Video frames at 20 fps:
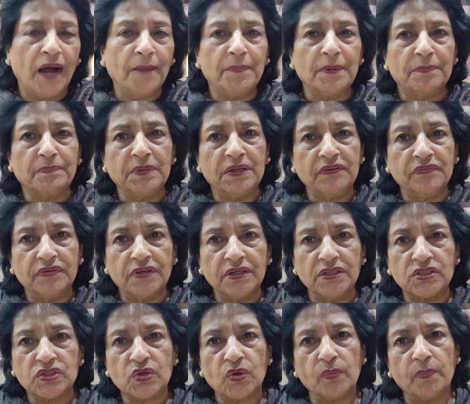आप अपने
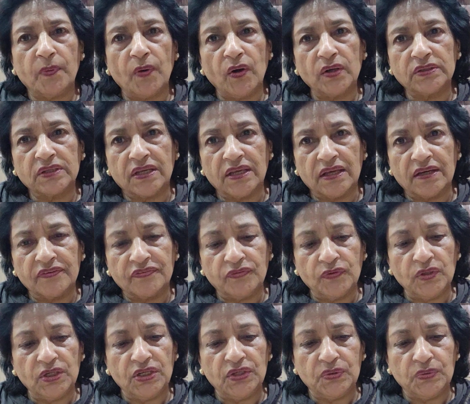वर्ड्स को बहुत
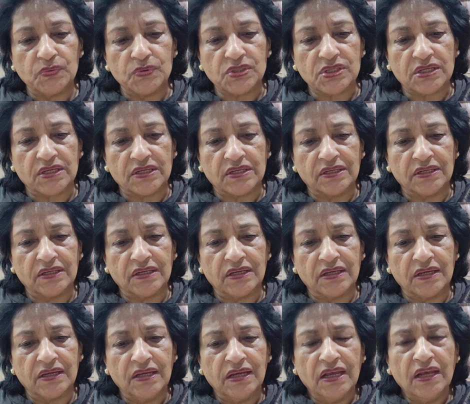केयरफुली यूज़
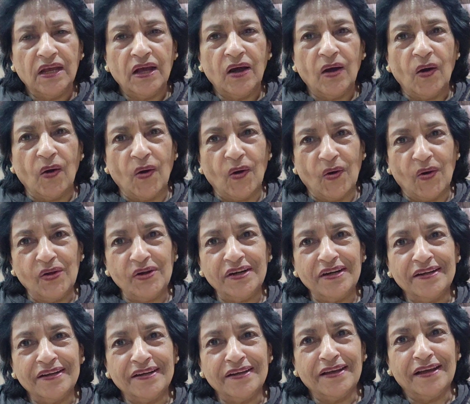करेंगे और